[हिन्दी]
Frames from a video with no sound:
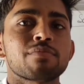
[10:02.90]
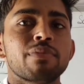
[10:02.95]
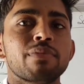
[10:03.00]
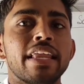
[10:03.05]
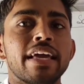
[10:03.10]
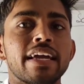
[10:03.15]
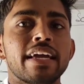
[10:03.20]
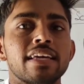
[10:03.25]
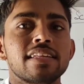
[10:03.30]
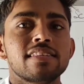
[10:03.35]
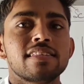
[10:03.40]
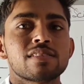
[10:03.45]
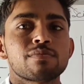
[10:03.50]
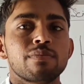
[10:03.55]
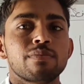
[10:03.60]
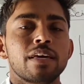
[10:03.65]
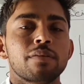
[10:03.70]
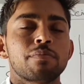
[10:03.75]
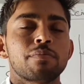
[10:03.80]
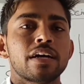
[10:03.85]
मिलेंगे
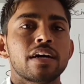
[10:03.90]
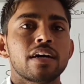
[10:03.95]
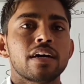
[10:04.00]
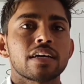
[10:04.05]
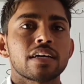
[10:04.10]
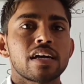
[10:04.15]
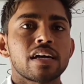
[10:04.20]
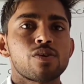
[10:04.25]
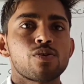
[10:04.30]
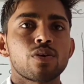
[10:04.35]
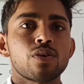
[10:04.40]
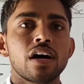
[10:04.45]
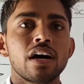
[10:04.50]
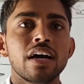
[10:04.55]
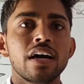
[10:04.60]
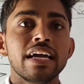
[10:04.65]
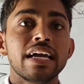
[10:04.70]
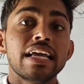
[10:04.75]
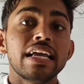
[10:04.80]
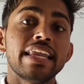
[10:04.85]
जिसमें अपना क्या होगा
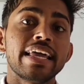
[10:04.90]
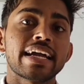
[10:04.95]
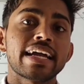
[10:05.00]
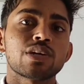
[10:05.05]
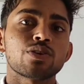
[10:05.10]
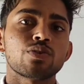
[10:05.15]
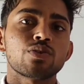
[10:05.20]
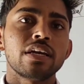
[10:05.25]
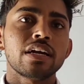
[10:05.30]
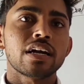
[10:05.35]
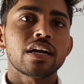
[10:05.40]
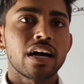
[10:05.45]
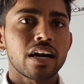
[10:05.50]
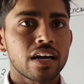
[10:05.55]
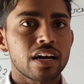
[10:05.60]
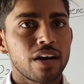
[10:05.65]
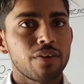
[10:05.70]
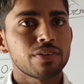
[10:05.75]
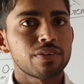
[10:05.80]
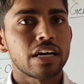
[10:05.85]
इलेक्ट्रॉनिक
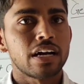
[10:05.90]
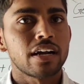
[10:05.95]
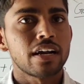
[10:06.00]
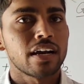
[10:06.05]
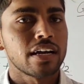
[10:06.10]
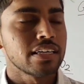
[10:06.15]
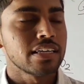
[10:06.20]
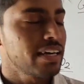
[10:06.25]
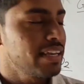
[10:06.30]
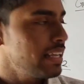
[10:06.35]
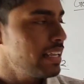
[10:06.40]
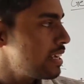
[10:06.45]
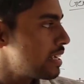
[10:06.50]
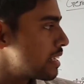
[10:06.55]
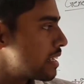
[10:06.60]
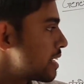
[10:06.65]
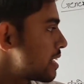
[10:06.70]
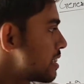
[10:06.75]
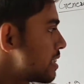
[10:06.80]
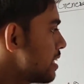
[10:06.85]
अवधारणा यानी
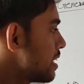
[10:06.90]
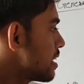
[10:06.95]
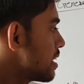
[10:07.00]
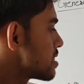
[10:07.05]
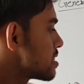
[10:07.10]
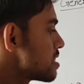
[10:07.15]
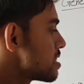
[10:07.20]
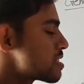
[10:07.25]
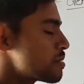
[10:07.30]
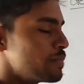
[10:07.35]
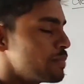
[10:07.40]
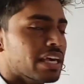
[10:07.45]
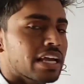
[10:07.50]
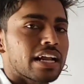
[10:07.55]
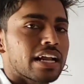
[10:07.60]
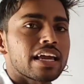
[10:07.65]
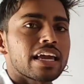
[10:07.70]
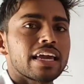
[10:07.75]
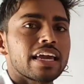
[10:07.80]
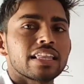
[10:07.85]
यदि किसी
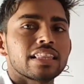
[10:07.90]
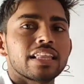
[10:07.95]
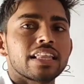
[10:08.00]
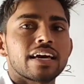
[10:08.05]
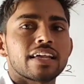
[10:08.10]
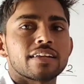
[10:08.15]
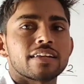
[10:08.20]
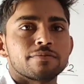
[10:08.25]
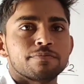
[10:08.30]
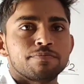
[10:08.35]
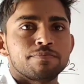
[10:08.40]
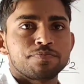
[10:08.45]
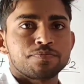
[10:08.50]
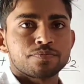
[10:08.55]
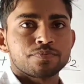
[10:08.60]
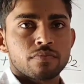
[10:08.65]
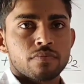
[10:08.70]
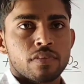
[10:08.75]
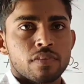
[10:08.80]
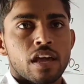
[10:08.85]
समीकरण के अंदर
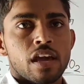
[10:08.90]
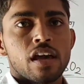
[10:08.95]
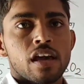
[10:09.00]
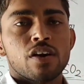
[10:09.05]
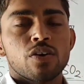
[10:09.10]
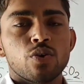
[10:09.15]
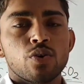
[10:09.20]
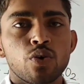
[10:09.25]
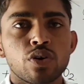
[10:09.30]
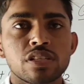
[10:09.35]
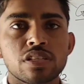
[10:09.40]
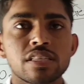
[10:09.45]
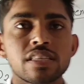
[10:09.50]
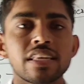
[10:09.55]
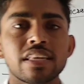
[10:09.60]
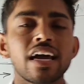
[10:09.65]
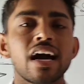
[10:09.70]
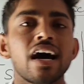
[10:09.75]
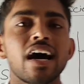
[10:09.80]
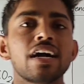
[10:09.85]

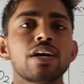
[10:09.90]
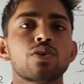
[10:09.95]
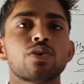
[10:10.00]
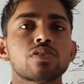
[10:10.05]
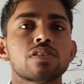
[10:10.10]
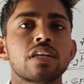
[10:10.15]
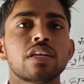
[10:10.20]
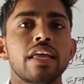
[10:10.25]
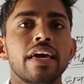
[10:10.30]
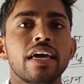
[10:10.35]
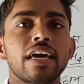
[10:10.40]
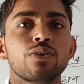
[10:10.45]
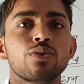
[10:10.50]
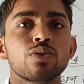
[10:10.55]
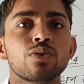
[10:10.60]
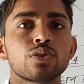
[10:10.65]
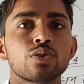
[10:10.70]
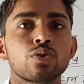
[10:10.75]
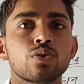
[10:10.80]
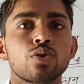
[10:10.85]
ऑक्सीजन या हाइड्रोजन न हो
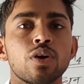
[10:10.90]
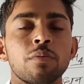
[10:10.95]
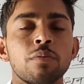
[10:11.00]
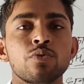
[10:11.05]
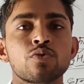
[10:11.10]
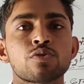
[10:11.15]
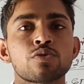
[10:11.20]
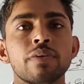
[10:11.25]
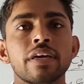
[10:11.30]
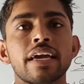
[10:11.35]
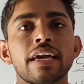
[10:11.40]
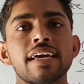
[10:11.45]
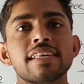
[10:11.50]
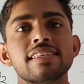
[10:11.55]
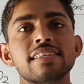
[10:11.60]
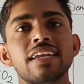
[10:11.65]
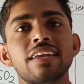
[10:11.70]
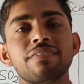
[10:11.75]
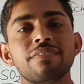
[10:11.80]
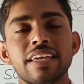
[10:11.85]
तो हम उसमें कैसे
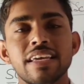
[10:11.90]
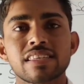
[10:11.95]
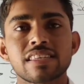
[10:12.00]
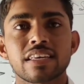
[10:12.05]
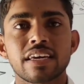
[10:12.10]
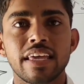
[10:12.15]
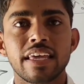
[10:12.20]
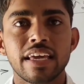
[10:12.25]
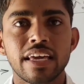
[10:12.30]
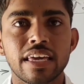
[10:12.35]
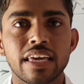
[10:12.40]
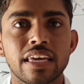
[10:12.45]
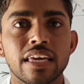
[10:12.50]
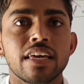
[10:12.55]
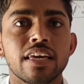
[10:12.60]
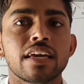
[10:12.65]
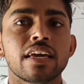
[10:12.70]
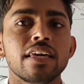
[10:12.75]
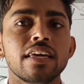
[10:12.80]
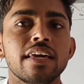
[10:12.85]
डिफरेंस करेंगे
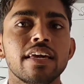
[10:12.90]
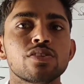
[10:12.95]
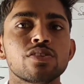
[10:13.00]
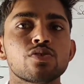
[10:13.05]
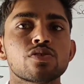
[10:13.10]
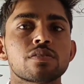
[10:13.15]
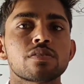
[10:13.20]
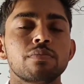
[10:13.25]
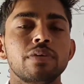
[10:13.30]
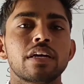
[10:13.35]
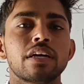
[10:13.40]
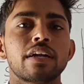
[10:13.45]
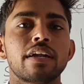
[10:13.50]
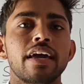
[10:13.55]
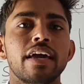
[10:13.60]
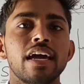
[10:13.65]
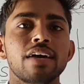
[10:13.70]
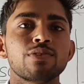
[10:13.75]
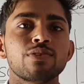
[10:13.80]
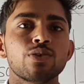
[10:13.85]
कि ये जो समीकरण
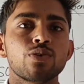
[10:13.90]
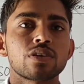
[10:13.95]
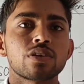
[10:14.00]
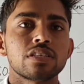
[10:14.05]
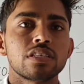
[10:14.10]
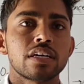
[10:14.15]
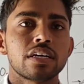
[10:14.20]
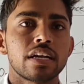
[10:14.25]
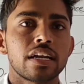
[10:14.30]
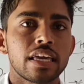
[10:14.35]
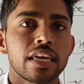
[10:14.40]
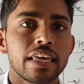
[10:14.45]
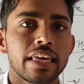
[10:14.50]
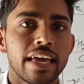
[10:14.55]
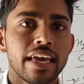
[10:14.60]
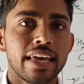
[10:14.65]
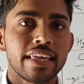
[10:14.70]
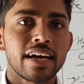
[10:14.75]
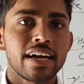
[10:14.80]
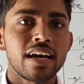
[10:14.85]
है वो ऑक्सीकरण की
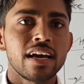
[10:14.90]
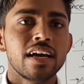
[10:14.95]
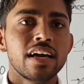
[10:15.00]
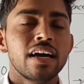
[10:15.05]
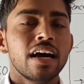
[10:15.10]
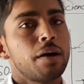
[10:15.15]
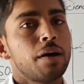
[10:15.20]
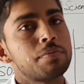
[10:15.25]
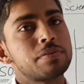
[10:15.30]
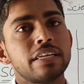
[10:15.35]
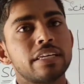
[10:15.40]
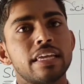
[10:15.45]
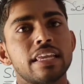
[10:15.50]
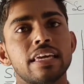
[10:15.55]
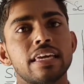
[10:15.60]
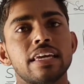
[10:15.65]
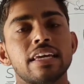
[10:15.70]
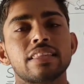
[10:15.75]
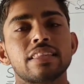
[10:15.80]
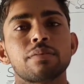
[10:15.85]
है या अपचयन
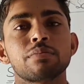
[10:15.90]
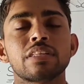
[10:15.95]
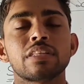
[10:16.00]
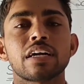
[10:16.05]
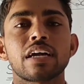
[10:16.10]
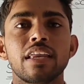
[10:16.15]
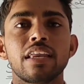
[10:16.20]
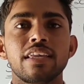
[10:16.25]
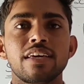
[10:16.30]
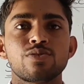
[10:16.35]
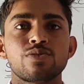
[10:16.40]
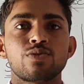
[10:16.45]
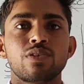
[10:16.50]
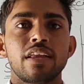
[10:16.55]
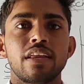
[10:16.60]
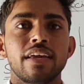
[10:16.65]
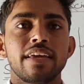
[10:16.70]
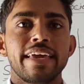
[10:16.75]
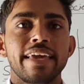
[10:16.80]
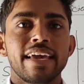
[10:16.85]
की है तब तक के लिए जुड़े
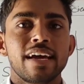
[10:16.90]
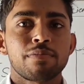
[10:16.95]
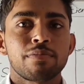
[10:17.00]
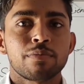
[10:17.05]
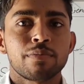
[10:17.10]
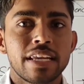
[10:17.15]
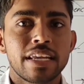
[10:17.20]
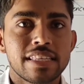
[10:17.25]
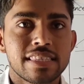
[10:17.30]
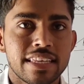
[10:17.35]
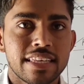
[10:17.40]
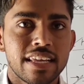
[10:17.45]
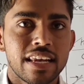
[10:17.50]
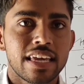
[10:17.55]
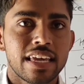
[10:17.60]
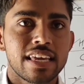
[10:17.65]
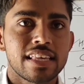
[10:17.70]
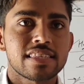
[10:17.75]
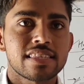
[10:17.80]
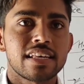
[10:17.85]
रहिए आप हमारे चैनल
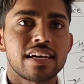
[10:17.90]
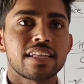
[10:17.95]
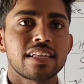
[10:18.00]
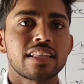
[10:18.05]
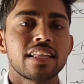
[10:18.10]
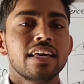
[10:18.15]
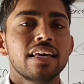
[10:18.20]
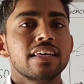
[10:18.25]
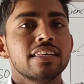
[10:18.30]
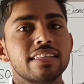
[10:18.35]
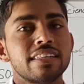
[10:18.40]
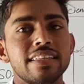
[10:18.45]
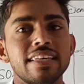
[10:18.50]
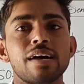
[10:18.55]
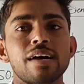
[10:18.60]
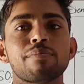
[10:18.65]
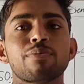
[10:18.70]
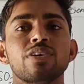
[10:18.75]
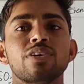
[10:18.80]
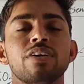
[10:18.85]
के साथ यदि
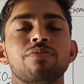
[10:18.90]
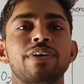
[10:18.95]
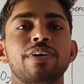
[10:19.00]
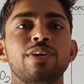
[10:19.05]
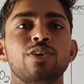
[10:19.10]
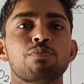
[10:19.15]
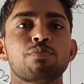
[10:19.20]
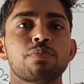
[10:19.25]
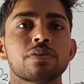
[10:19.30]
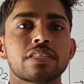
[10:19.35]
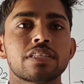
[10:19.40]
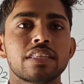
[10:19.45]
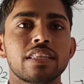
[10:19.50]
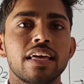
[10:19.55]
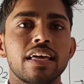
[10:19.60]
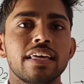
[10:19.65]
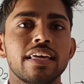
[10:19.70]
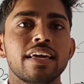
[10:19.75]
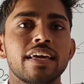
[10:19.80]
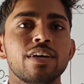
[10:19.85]
आपको ये वीडियो पसंद
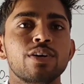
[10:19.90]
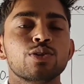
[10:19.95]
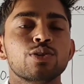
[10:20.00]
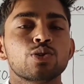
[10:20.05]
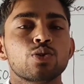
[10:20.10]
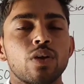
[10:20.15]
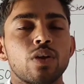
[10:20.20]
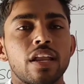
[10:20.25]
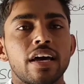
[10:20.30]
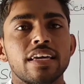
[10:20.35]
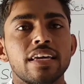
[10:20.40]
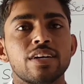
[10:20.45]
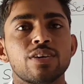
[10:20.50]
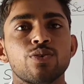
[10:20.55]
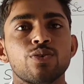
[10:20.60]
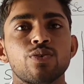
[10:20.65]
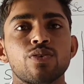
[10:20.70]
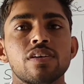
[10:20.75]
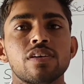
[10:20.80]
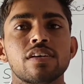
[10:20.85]
आई है तो लाइक
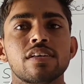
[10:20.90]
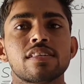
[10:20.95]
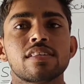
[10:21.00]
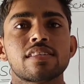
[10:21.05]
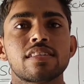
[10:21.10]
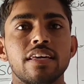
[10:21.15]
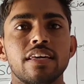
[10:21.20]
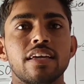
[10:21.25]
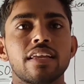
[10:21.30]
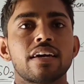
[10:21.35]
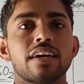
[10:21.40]
और शेयर